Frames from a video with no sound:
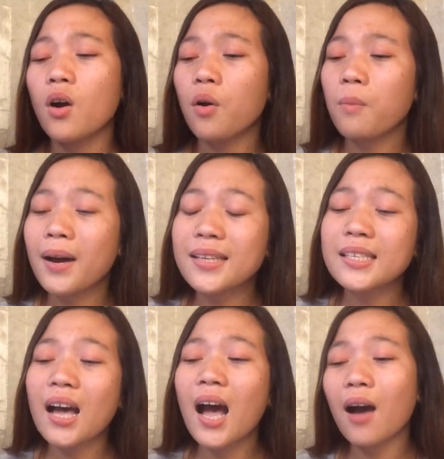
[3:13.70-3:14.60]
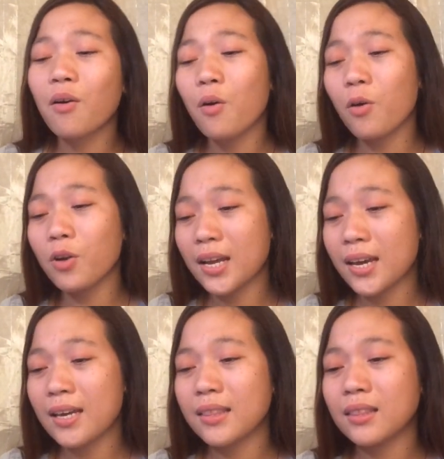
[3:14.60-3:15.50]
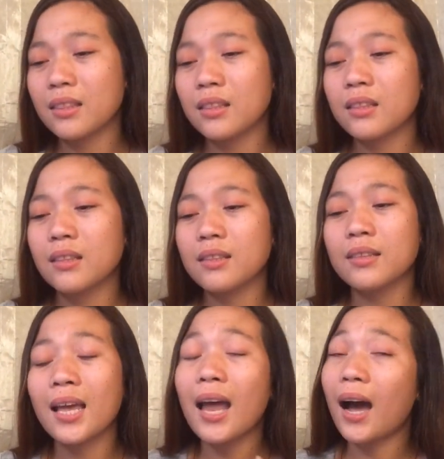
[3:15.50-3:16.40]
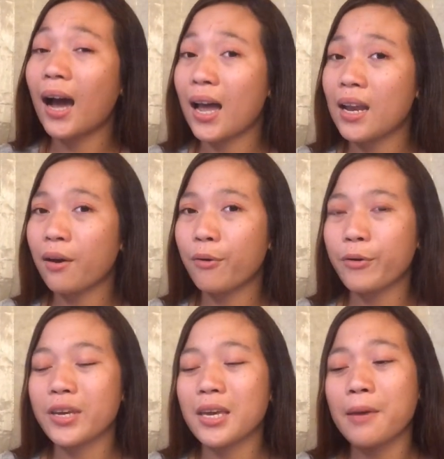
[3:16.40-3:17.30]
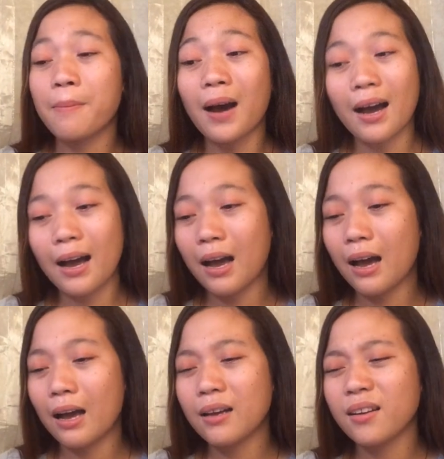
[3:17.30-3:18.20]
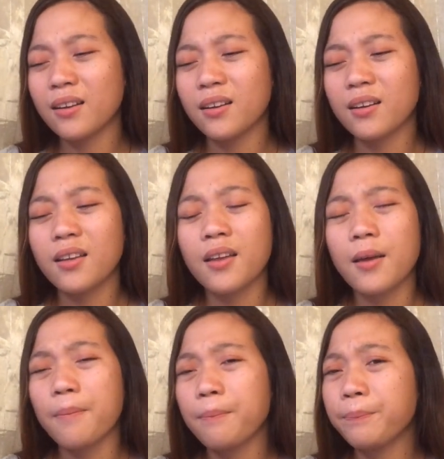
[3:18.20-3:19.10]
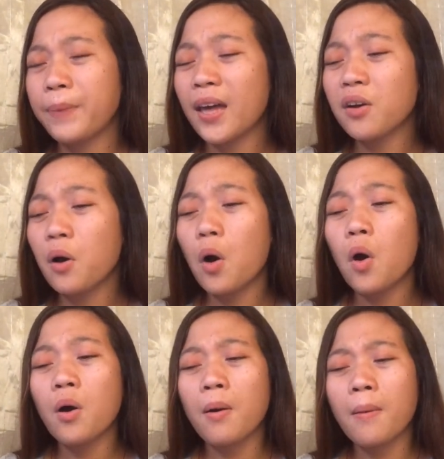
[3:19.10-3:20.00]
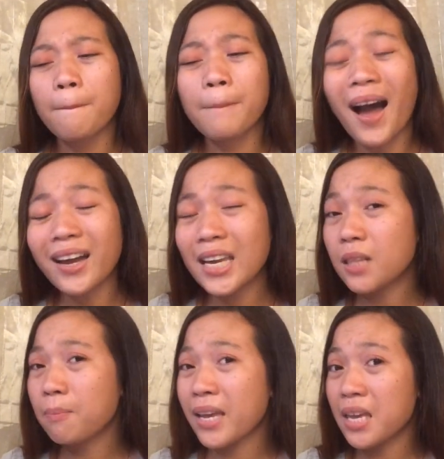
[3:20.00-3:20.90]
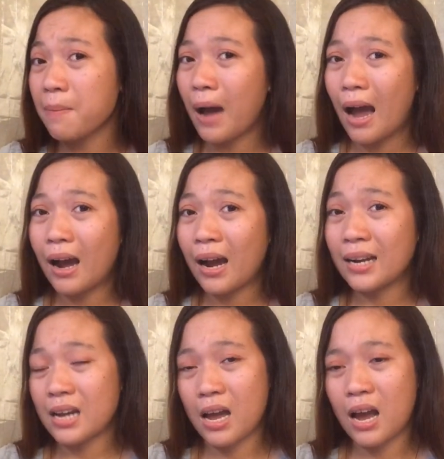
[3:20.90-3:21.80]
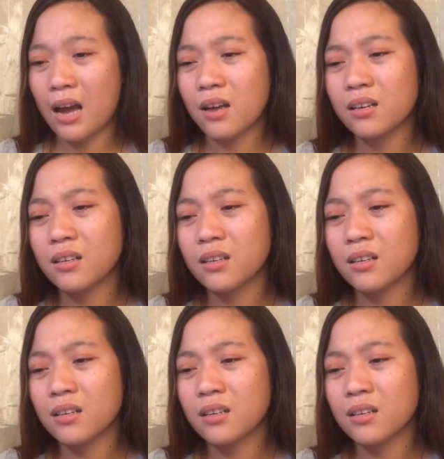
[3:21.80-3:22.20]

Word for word: Umasa ako ulit dahil akala ko'y iba ka. Pero bakit may iba ka na?